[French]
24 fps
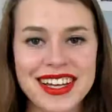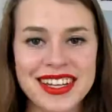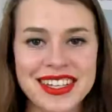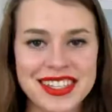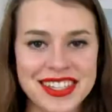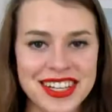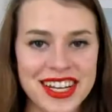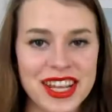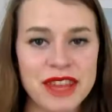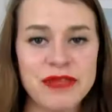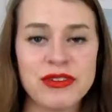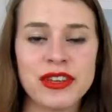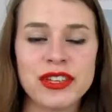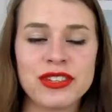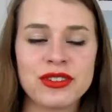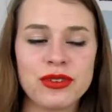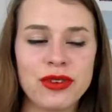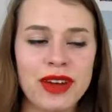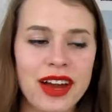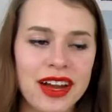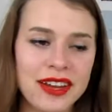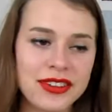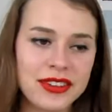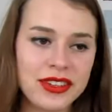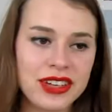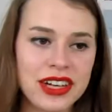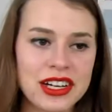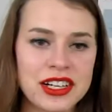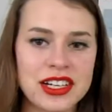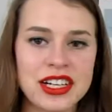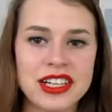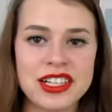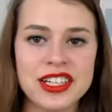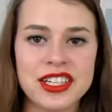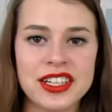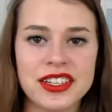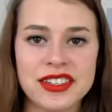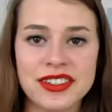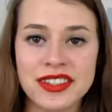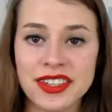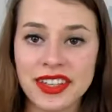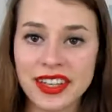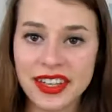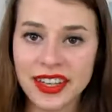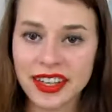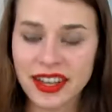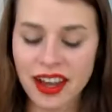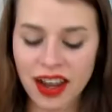J'ai effectué un seul achat chez
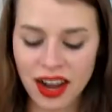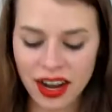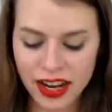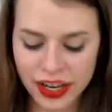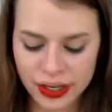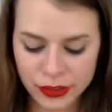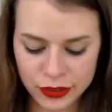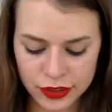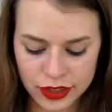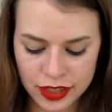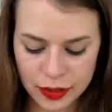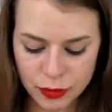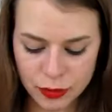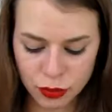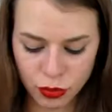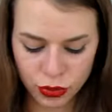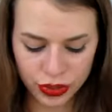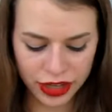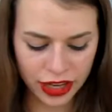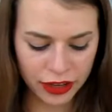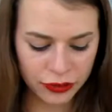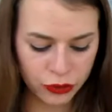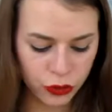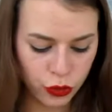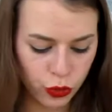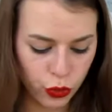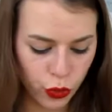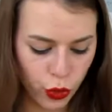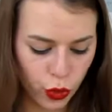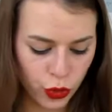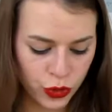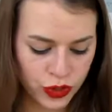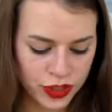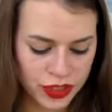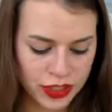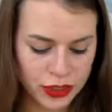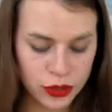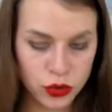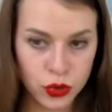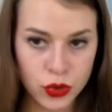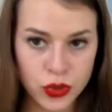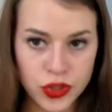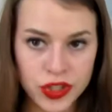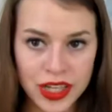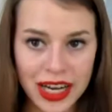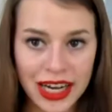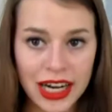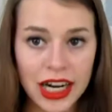CEA et c'était pour 15 euros, c'était ce
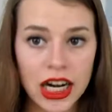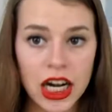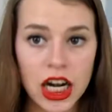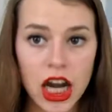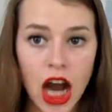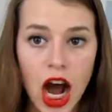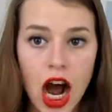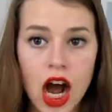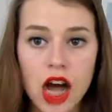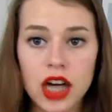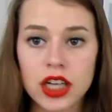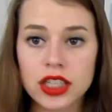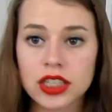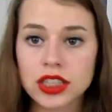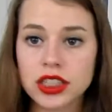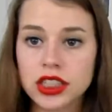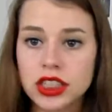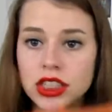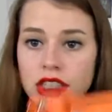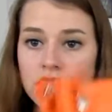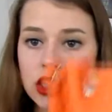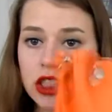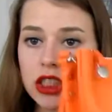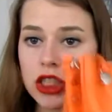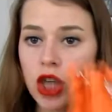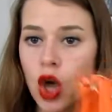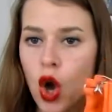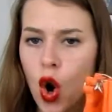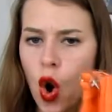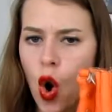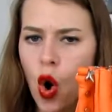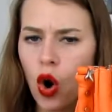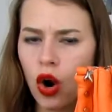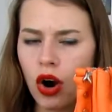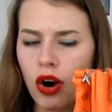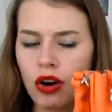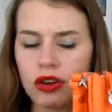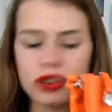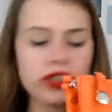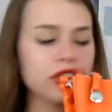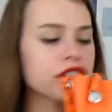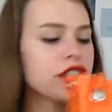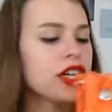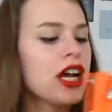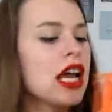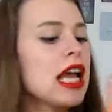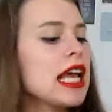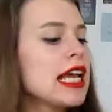sac là
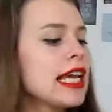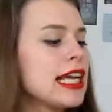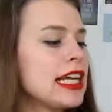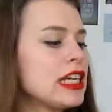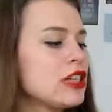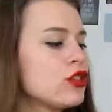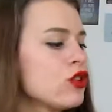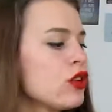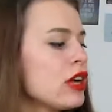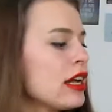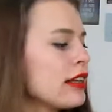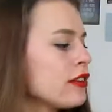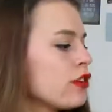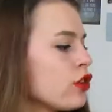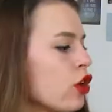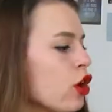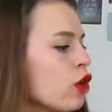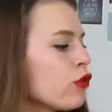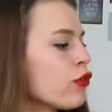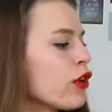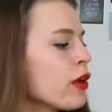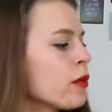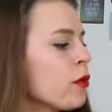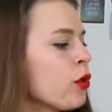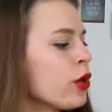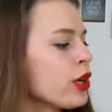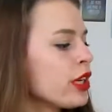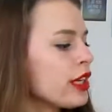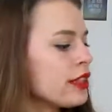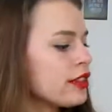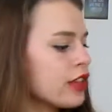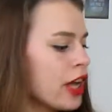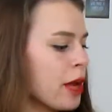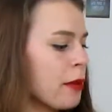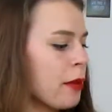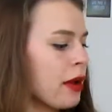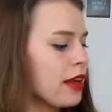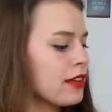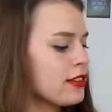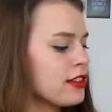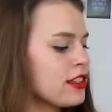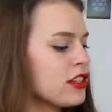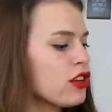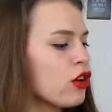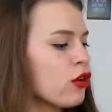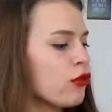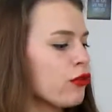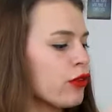orange et je l'adore vraiment, il est très
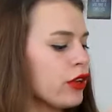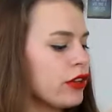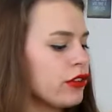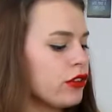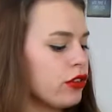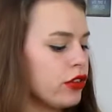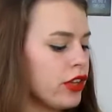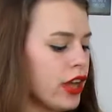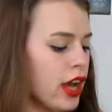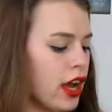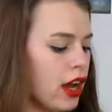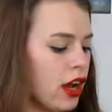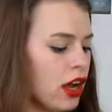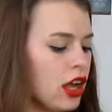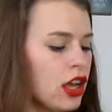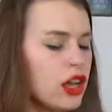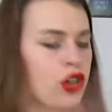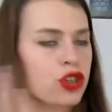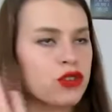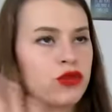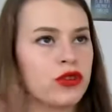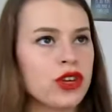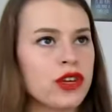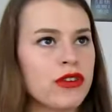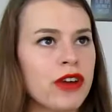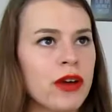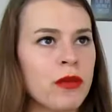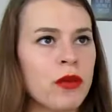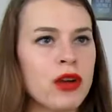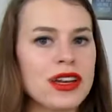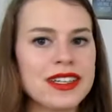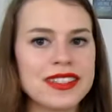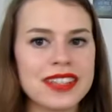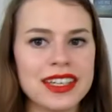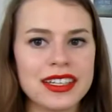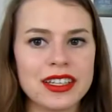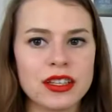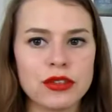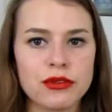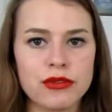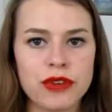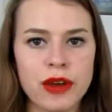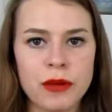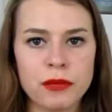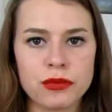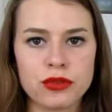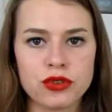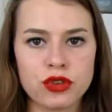pratique en fait, il y je voulais vraiment un sac qui
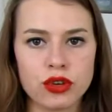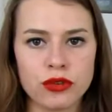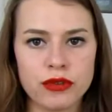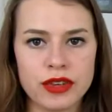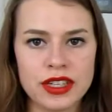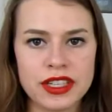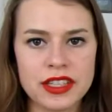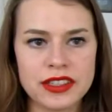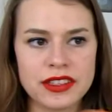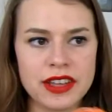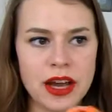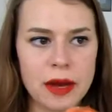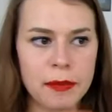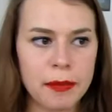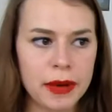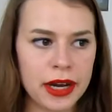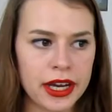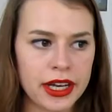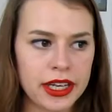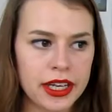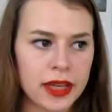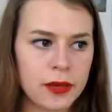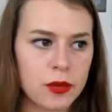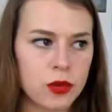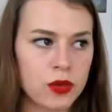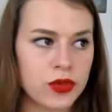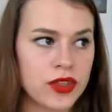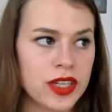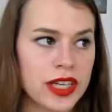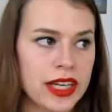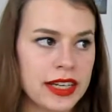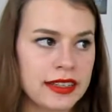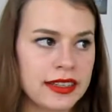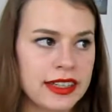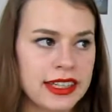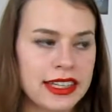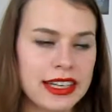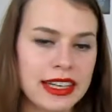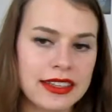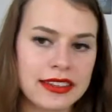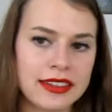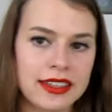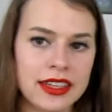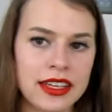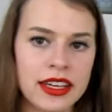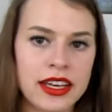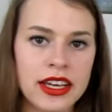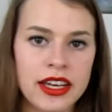ferme puisqu'en fait j'étais à Paris et mon sac était
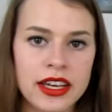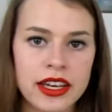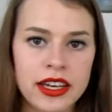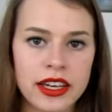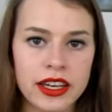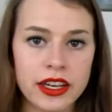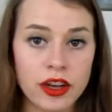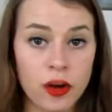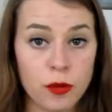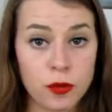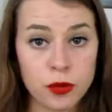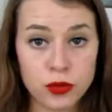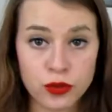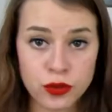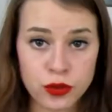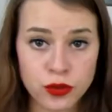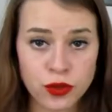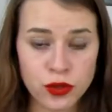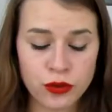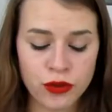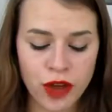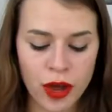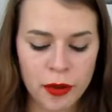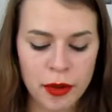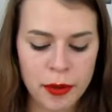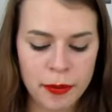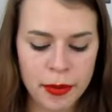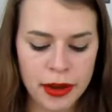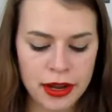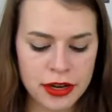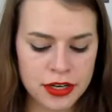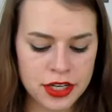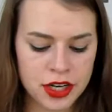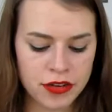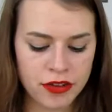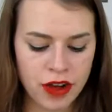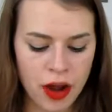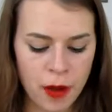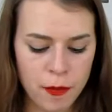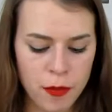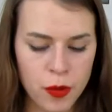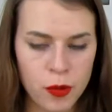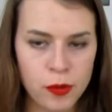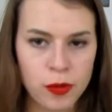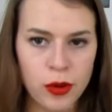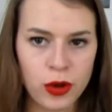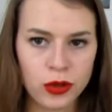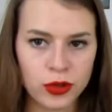cassé et en plus ne se fermait pas et j'avais un
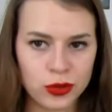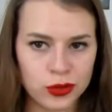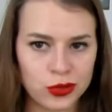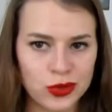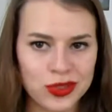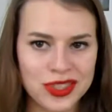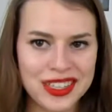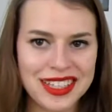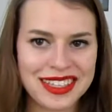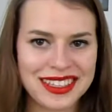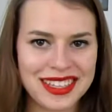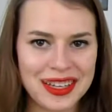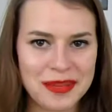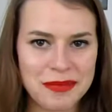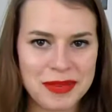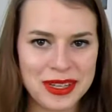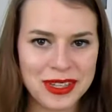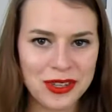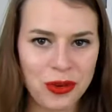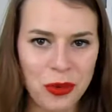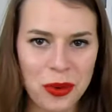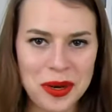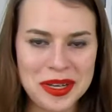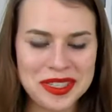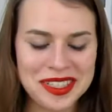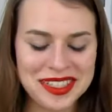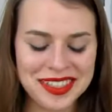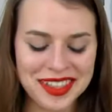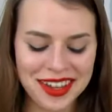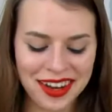peu peur dans tout ce qui était métro etc.